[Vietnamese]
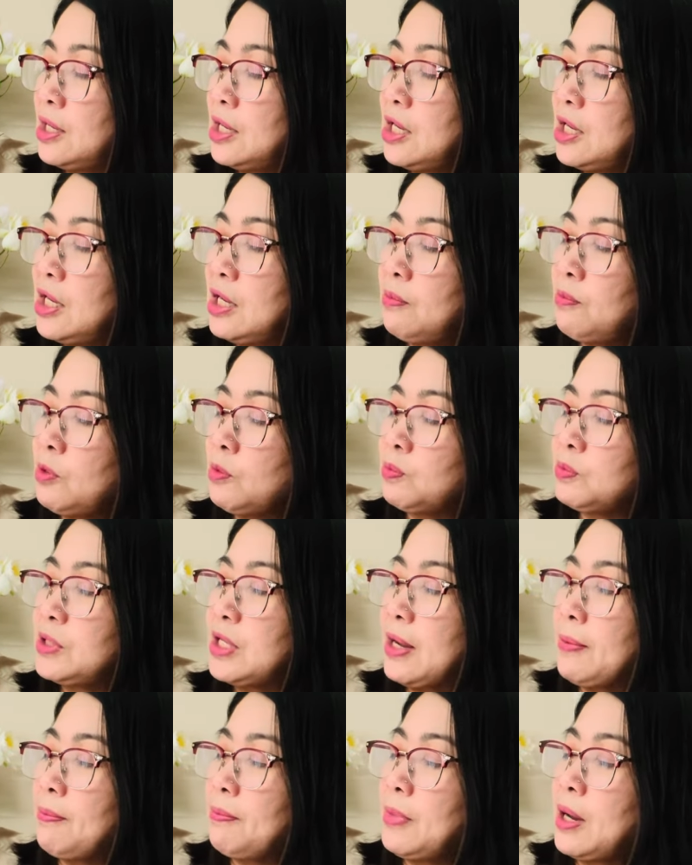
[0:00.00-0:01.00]
à,
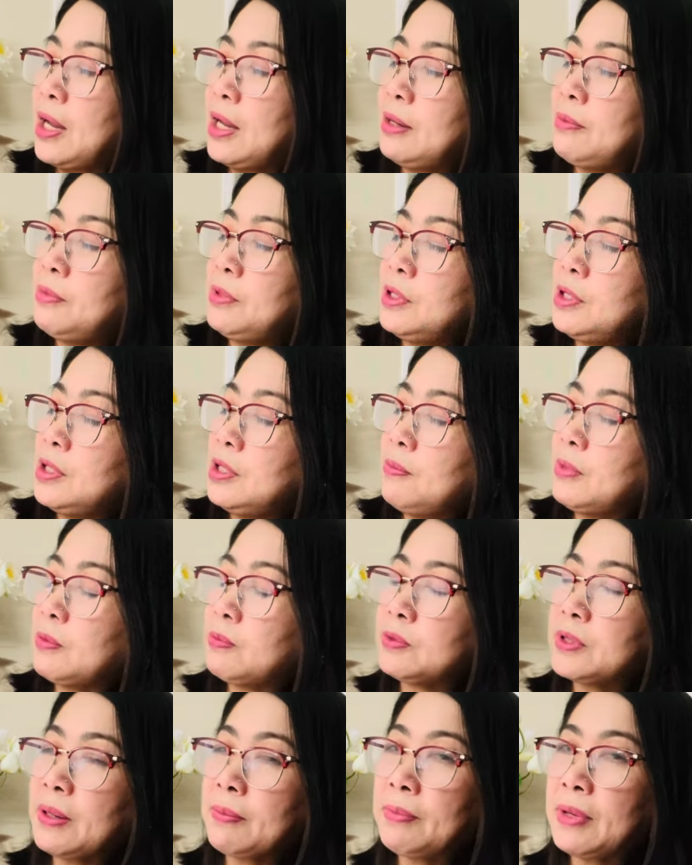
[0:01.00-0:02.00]
120
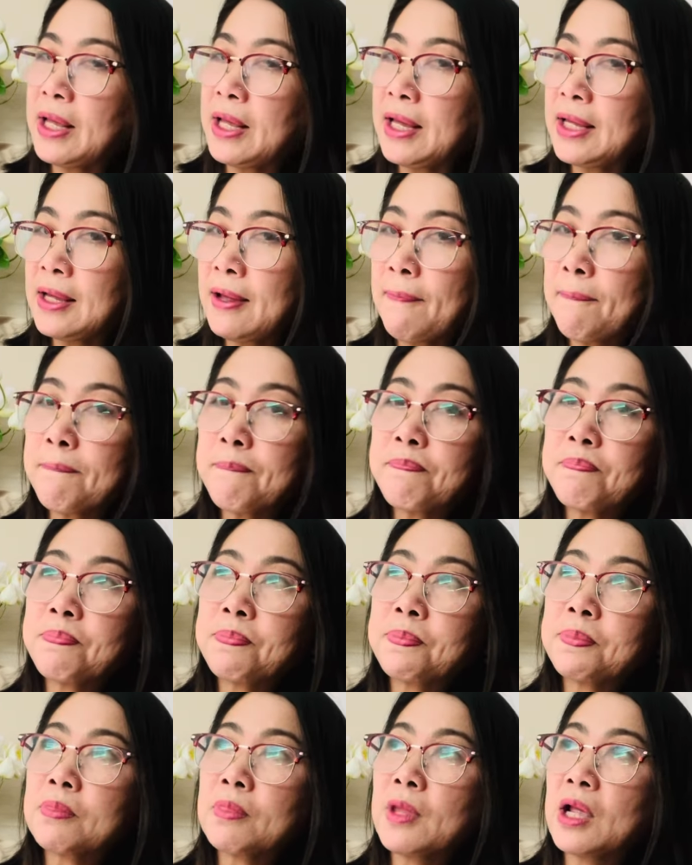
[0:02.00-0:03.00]

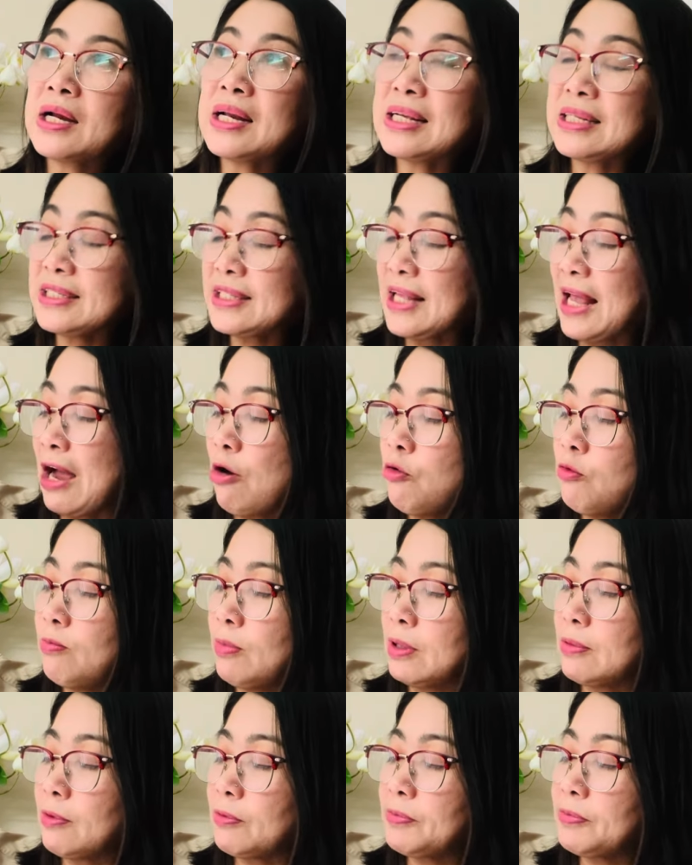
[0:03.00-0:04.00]
106
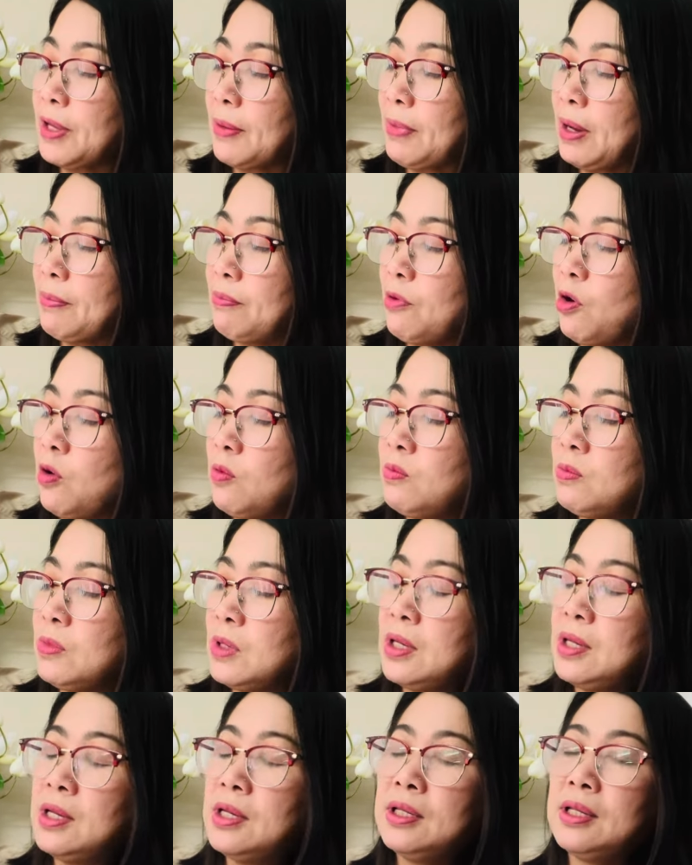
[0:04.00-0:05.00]
mà 124
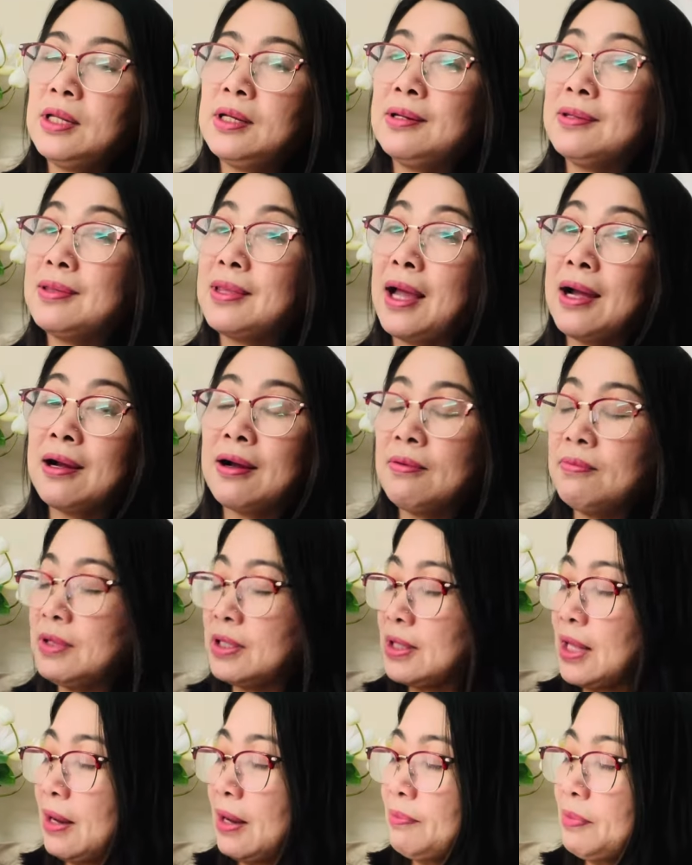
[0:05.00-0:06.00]
thì nó tăng có
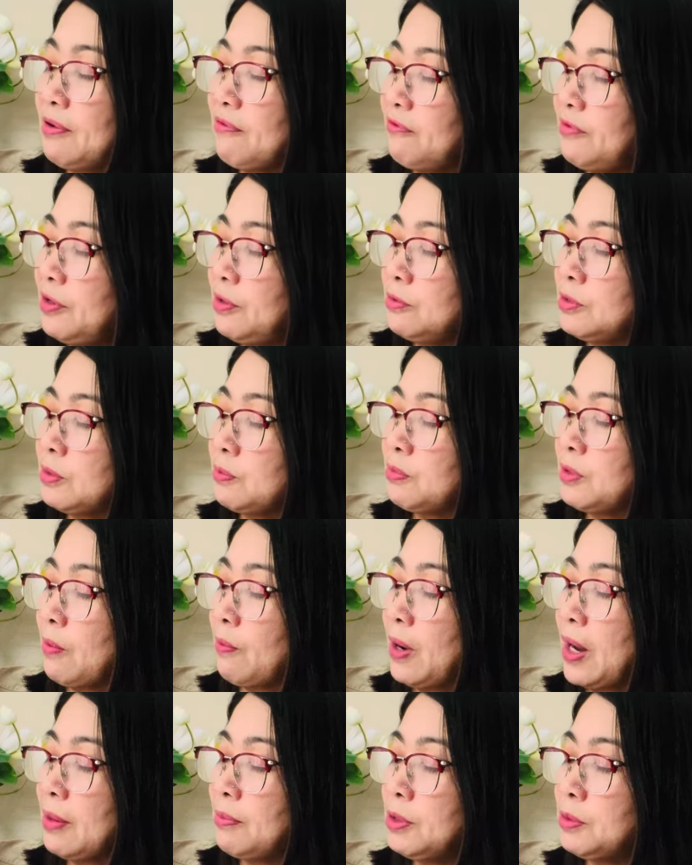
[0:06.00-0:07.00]
18.000 view trong vòng
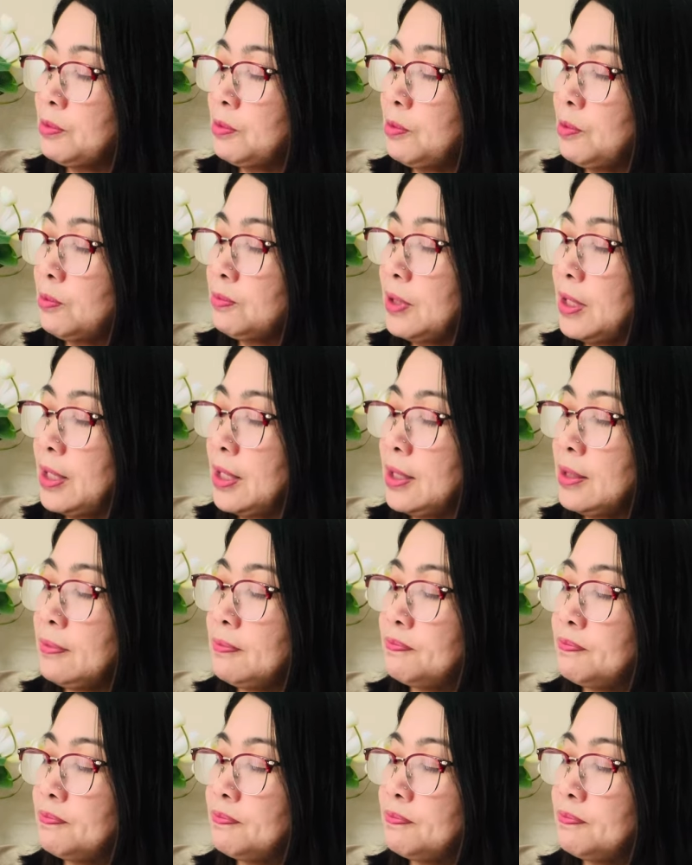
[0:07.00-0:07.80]
24 tiếng